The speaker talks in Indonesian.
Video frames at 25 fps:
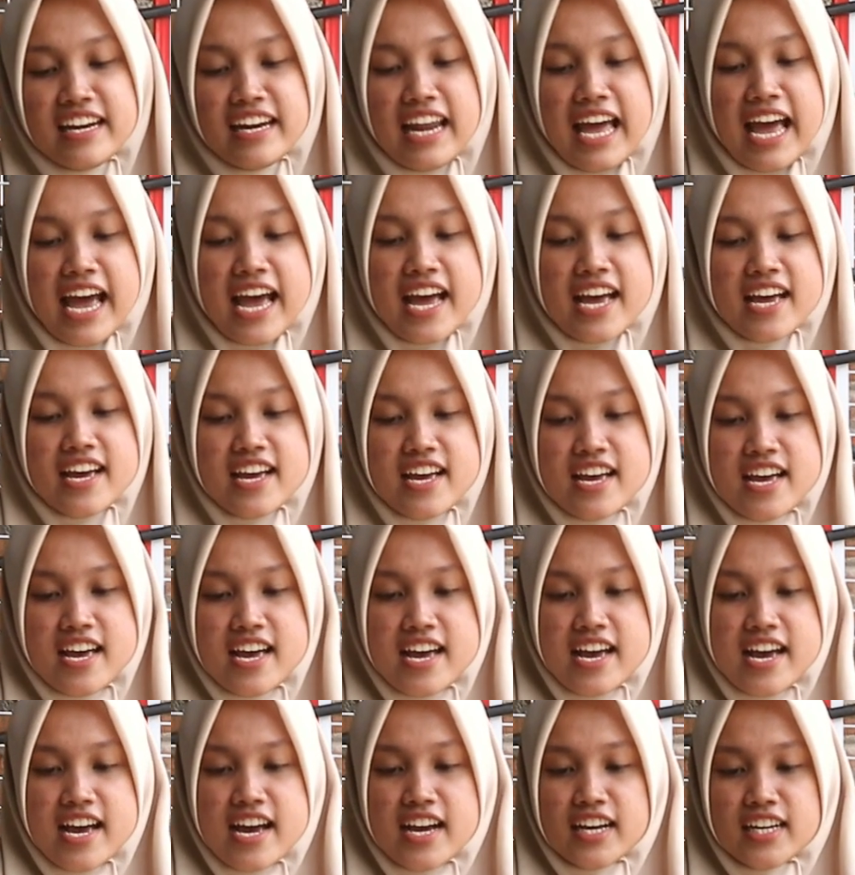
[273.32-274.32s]
Nah,
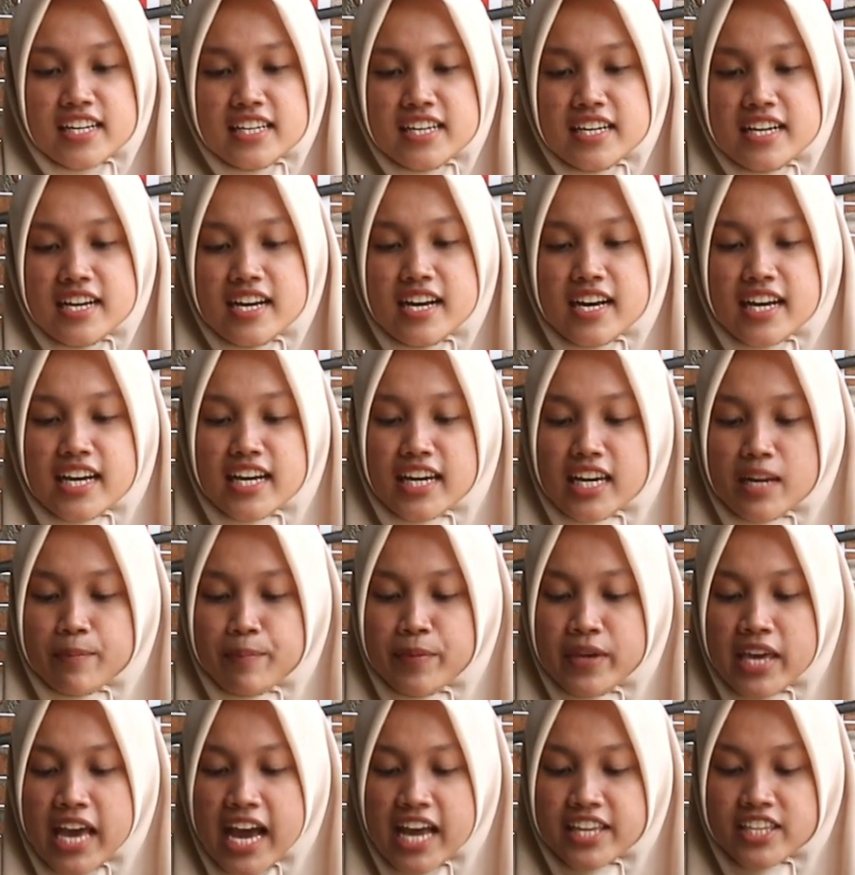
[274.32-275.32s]

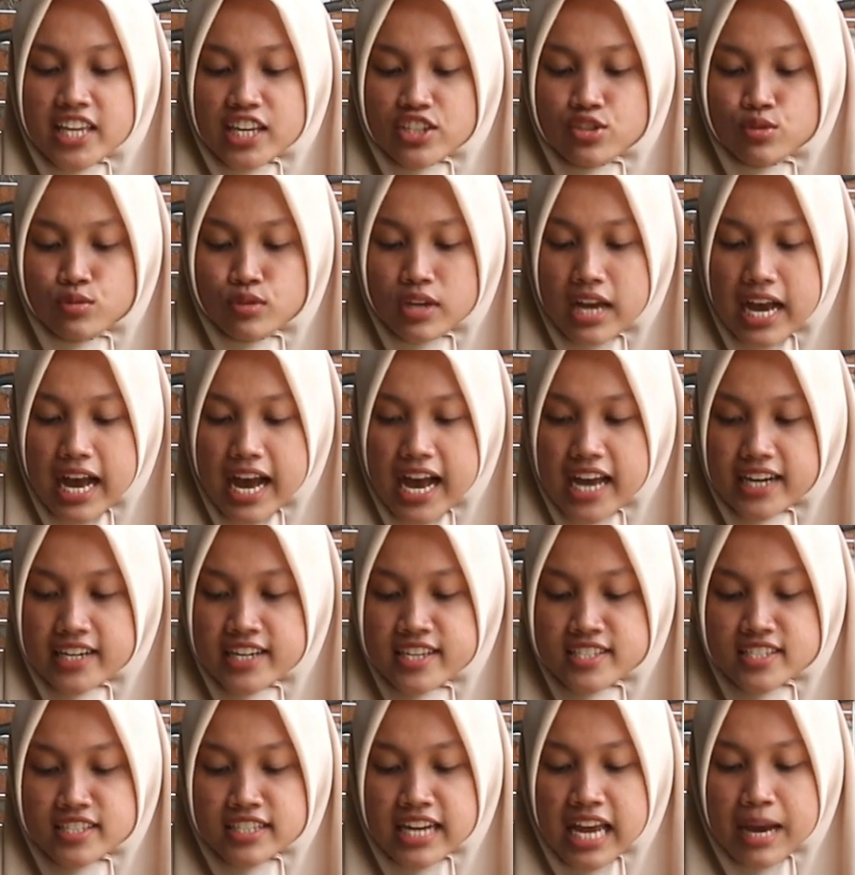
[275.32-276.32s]
kelebihannya juga
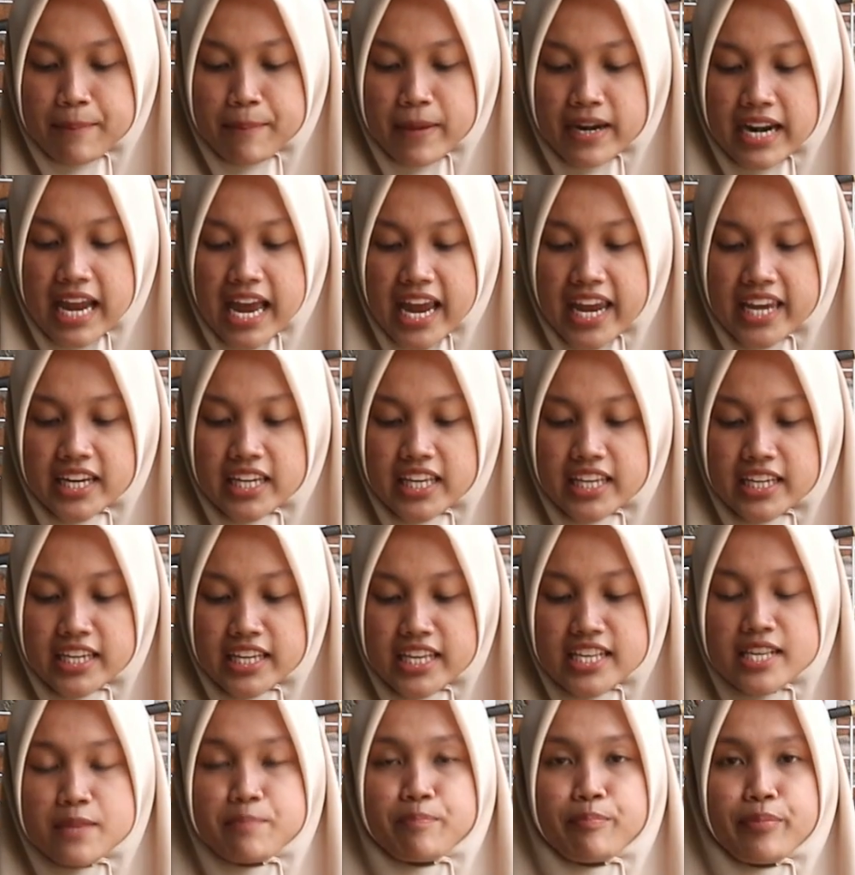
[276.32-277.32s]
di senapan angin
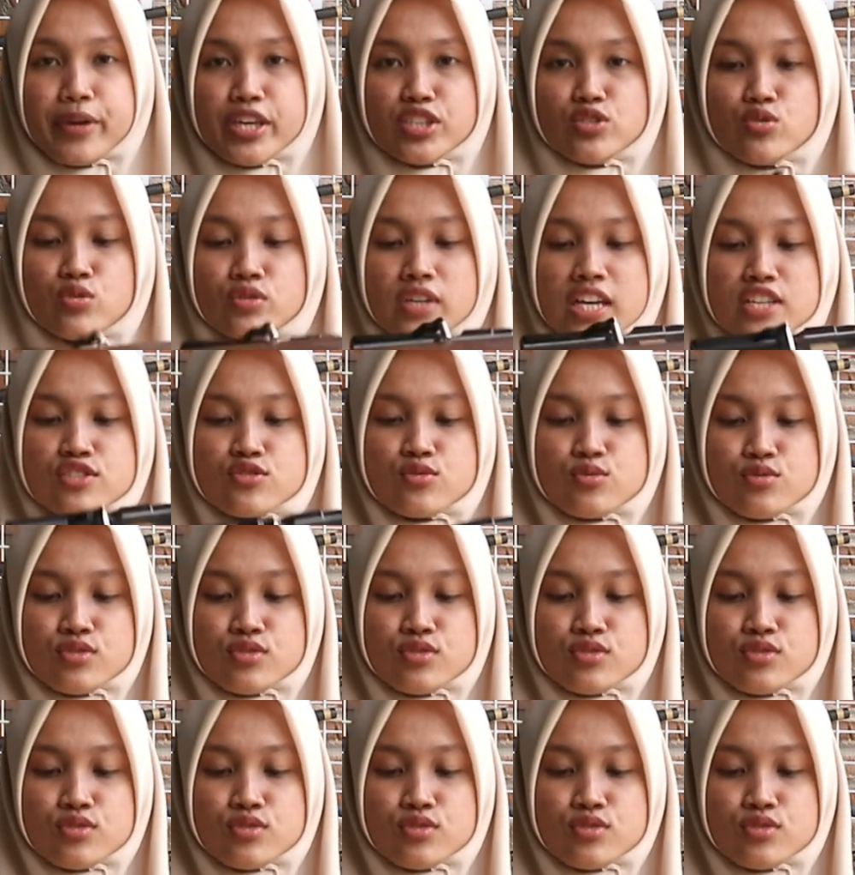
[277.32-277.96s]
ini picunya